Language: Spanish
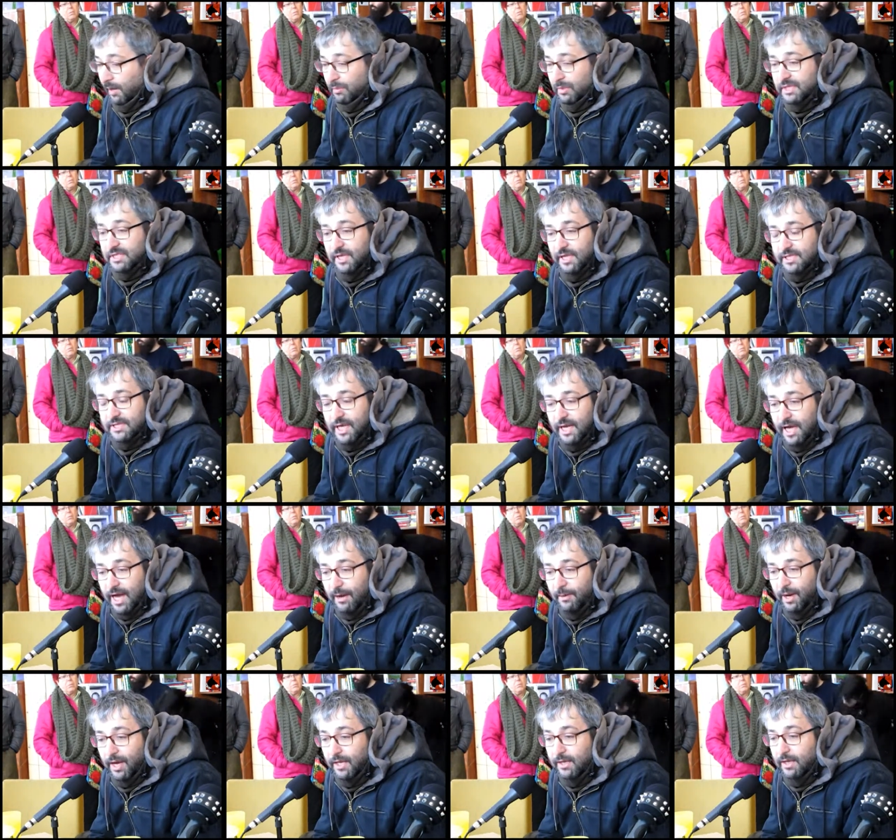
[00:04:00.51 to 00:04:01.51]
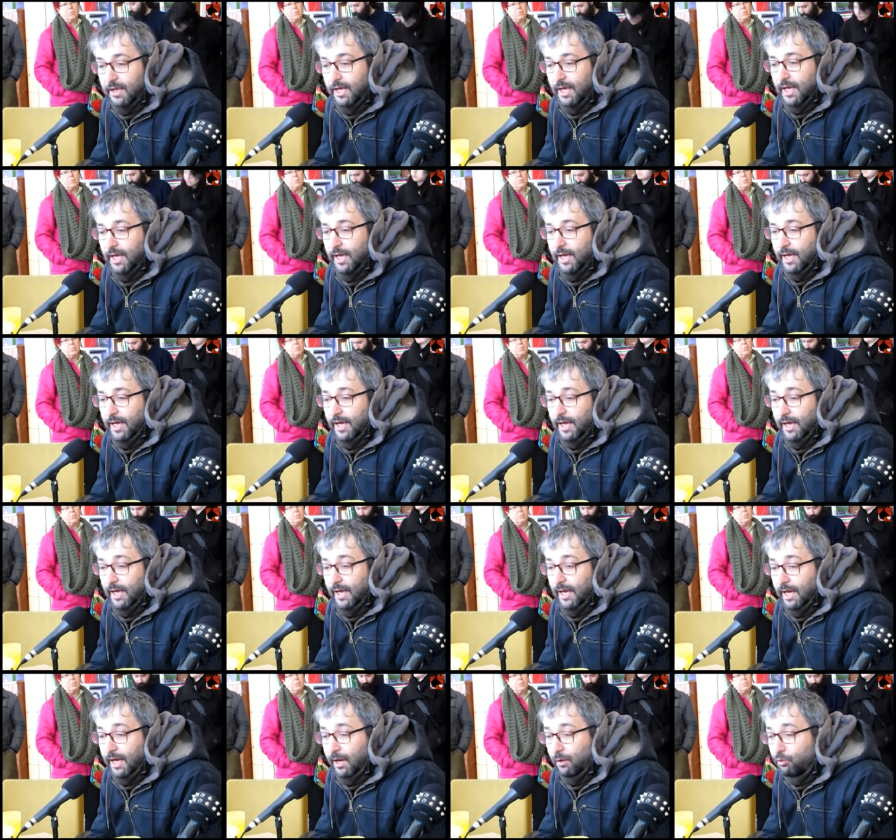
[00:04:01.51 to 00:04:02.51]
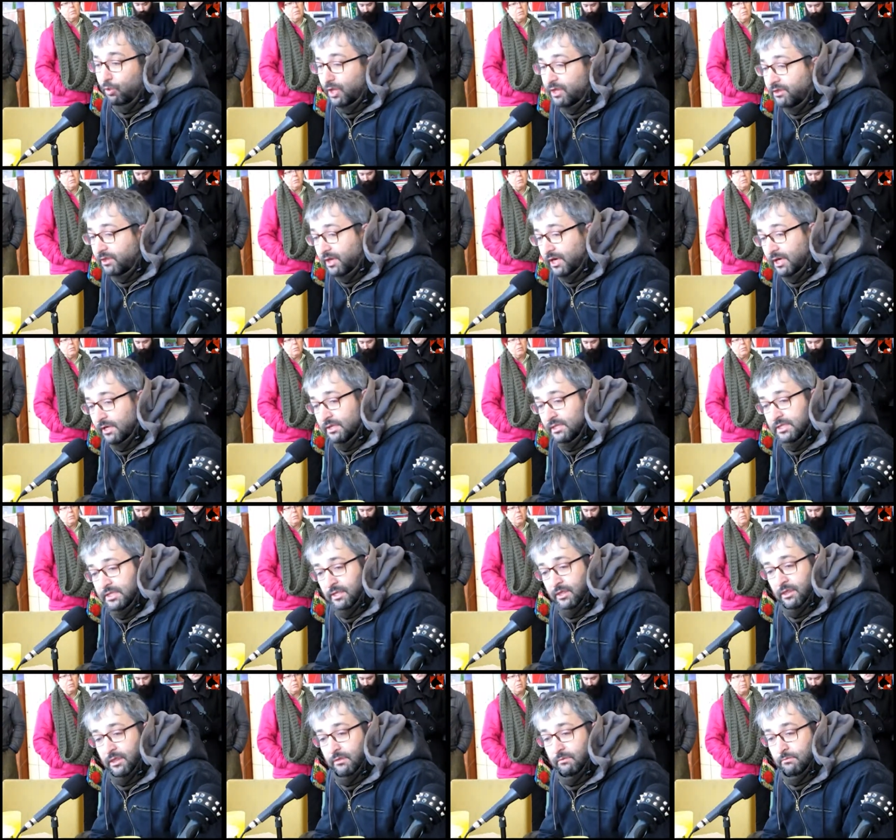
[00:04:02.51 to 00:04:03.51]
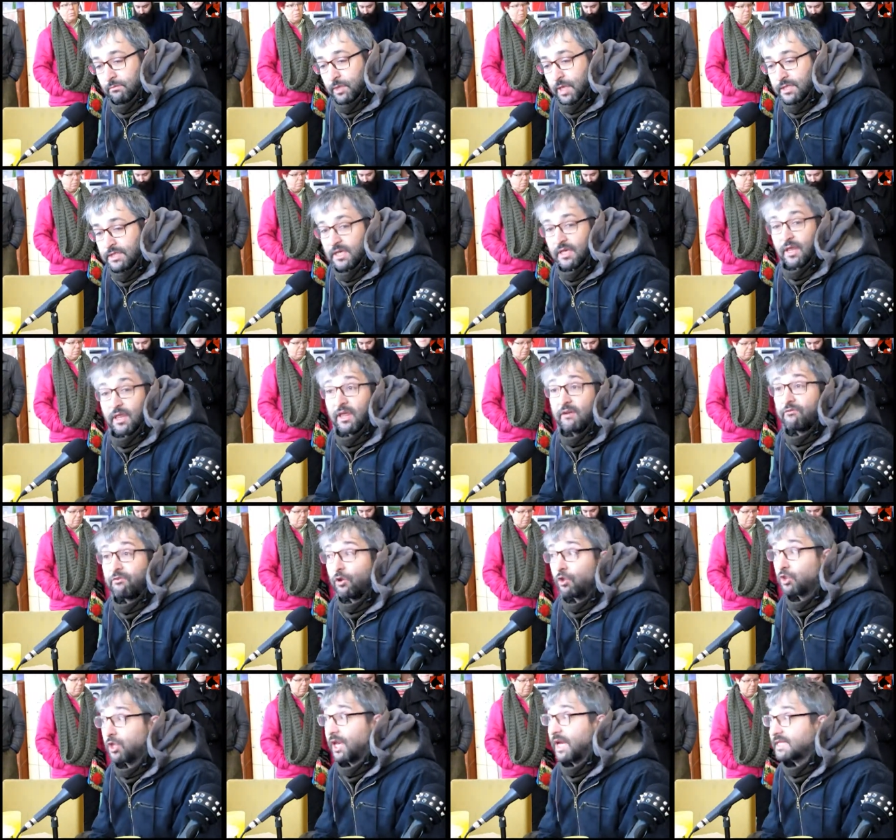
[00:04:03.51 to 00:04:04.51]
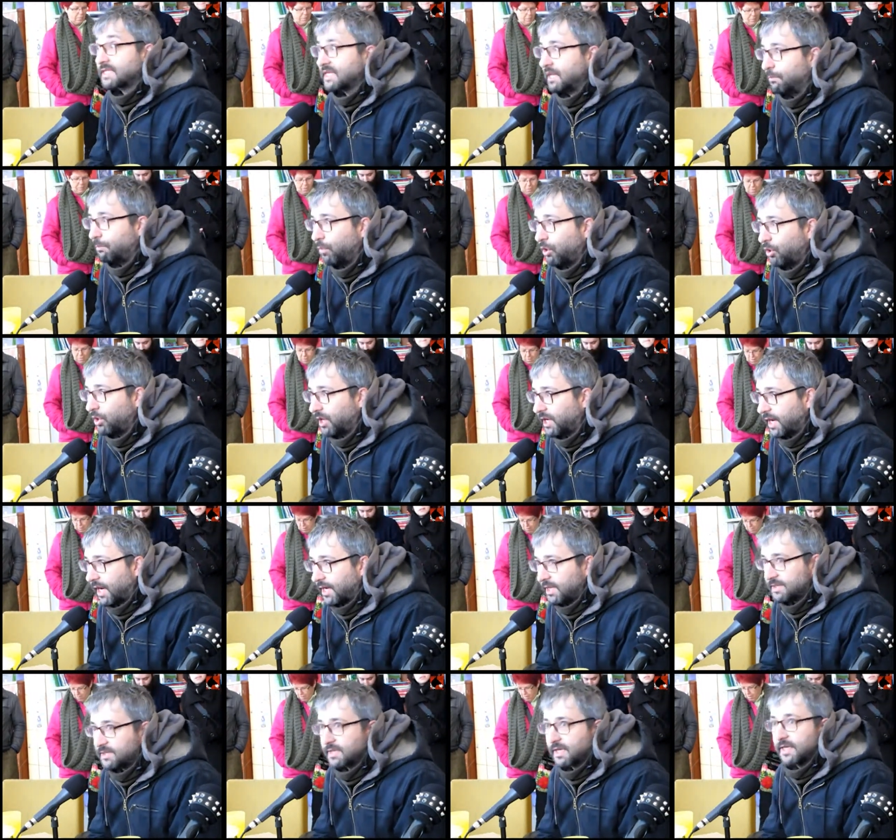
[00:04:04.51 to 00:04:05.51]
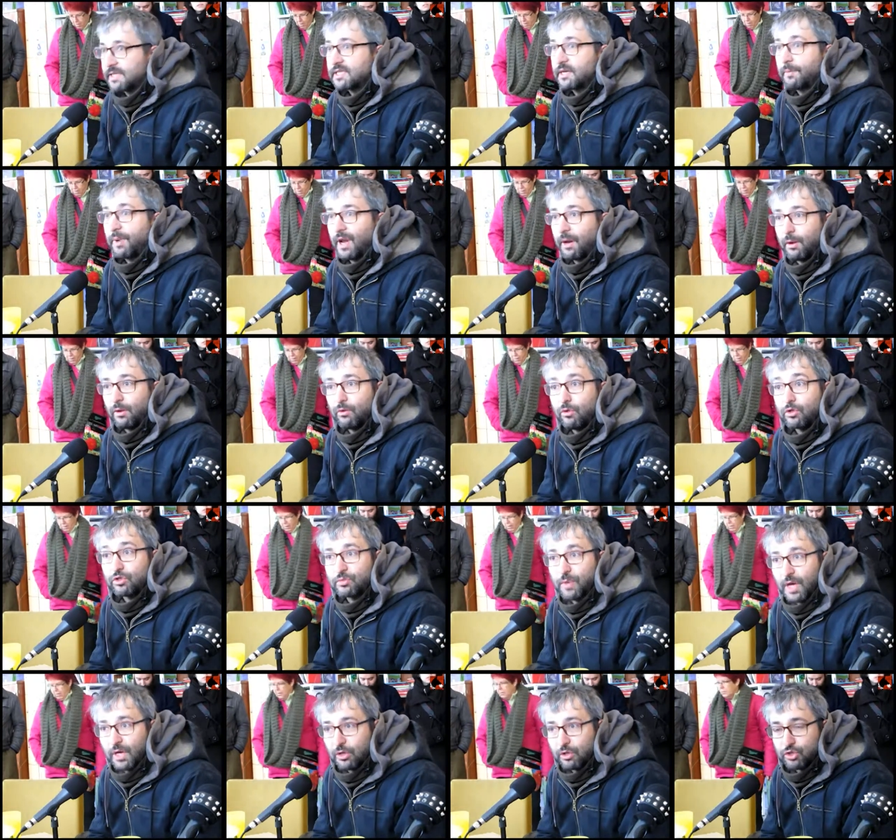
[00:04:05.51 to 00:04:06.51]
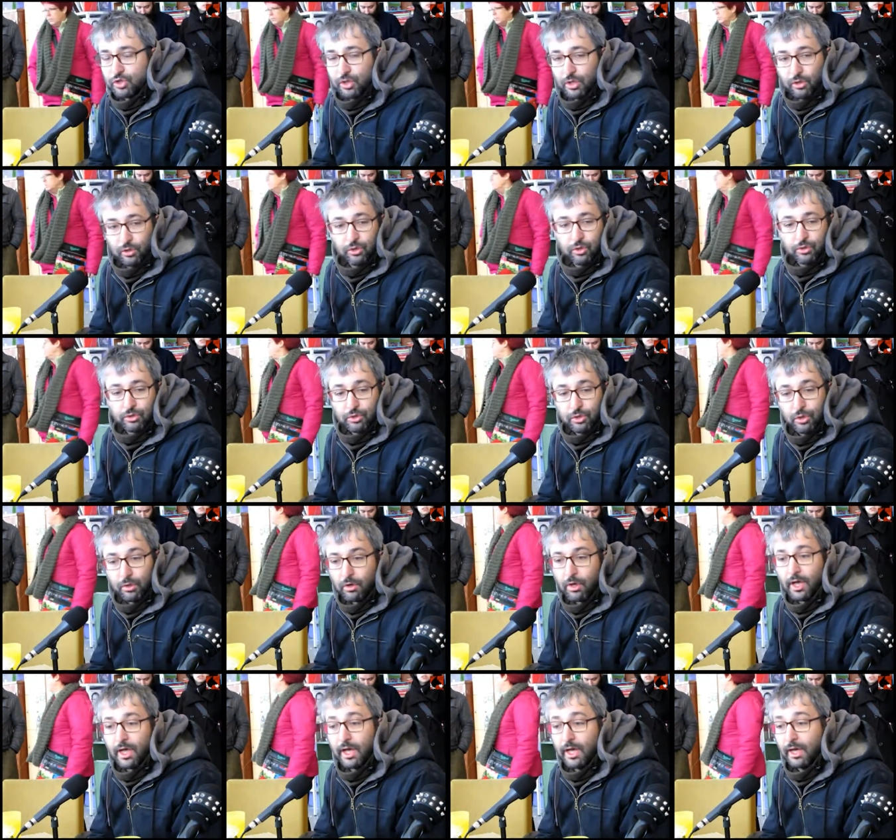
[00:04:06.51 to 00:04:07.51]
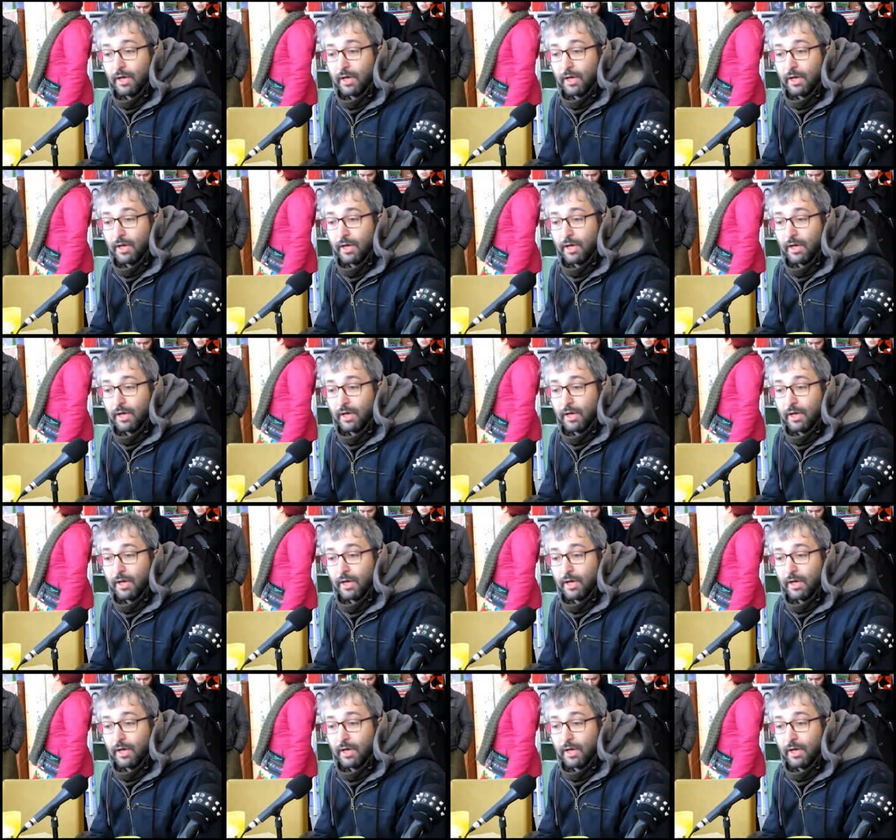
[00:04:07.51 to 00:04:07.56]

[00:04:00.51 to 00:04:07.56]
también se destacaban eh, una, serie de fronteras simbólicas que separaban unos barrios de otros, ¿no?